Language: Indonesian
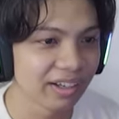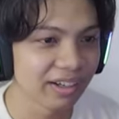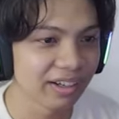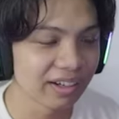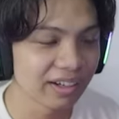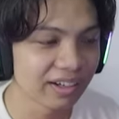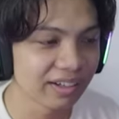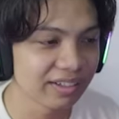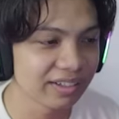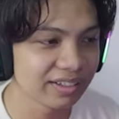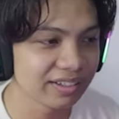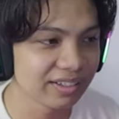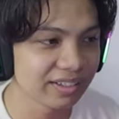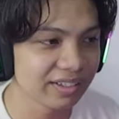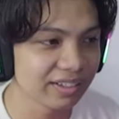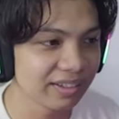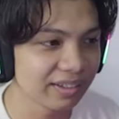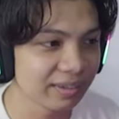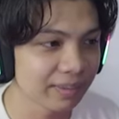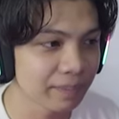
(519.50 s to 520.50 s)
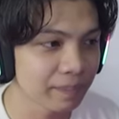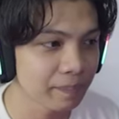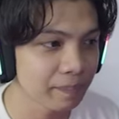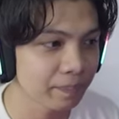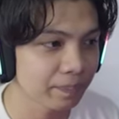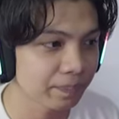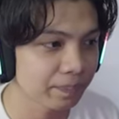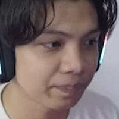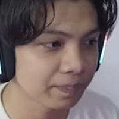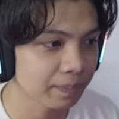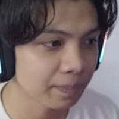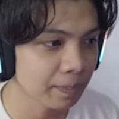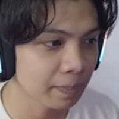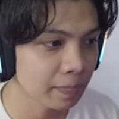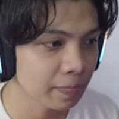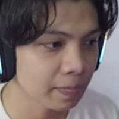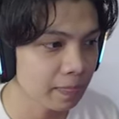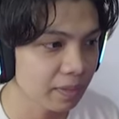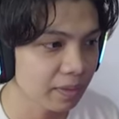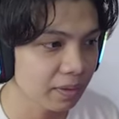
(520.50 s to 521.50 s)
Aha, uh di sini.
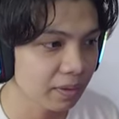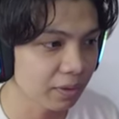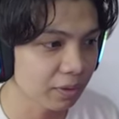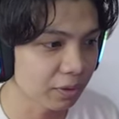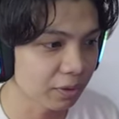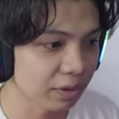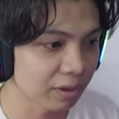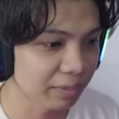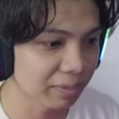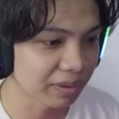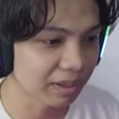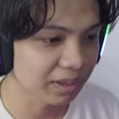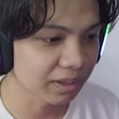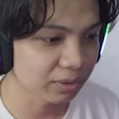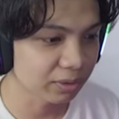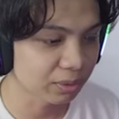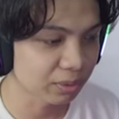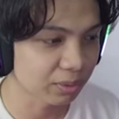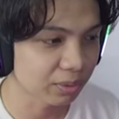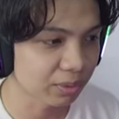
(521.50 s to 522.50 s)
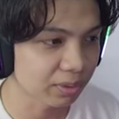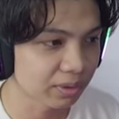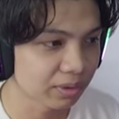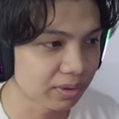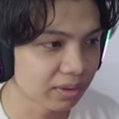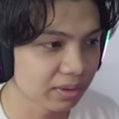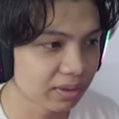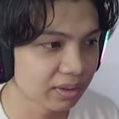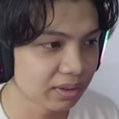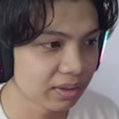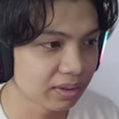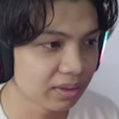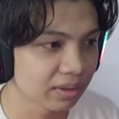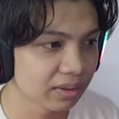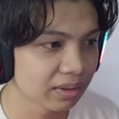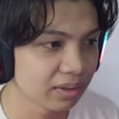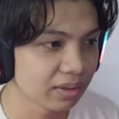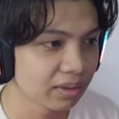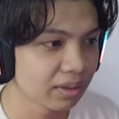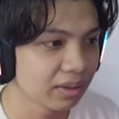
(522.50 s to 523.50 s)
Oke, mereka turun.
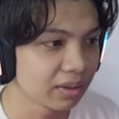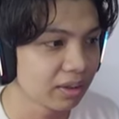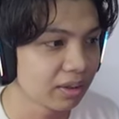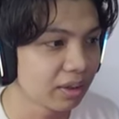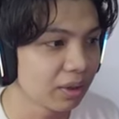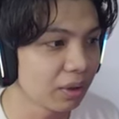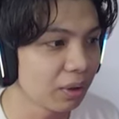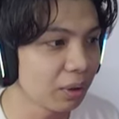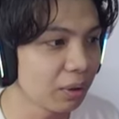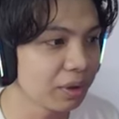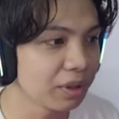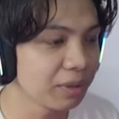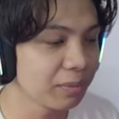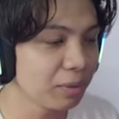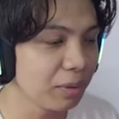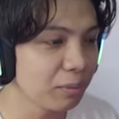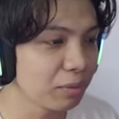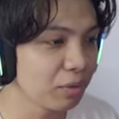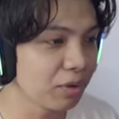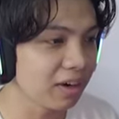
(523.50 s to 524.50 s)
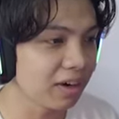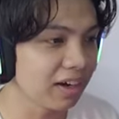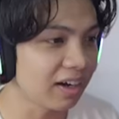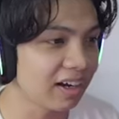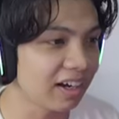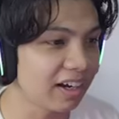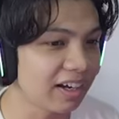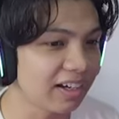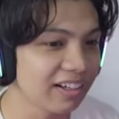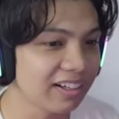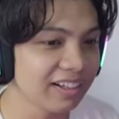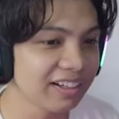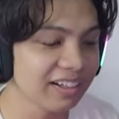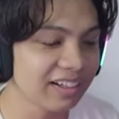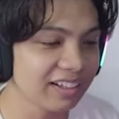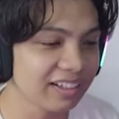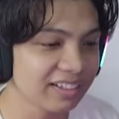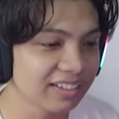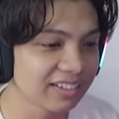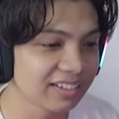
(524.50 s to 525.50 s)
Oh, ini mah bukan ini,
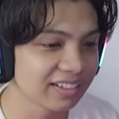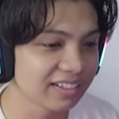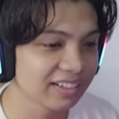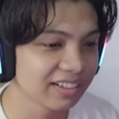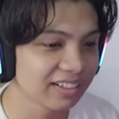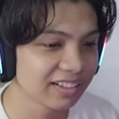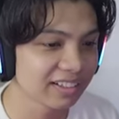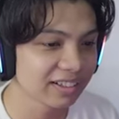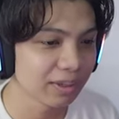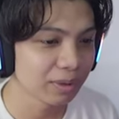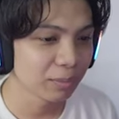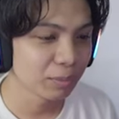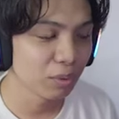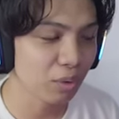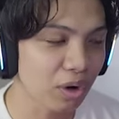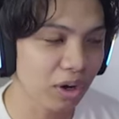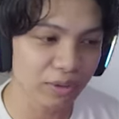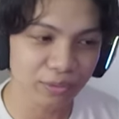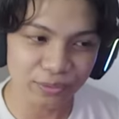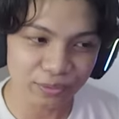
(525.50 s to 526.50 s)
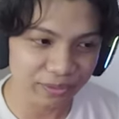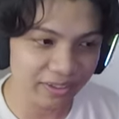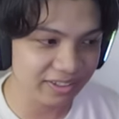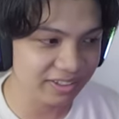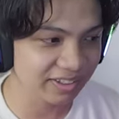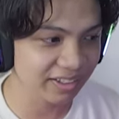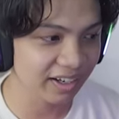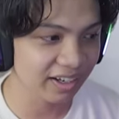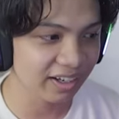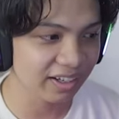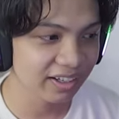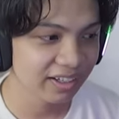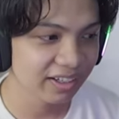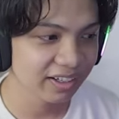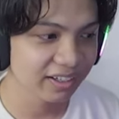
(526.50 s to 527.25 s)
guys. Bukan fax ya.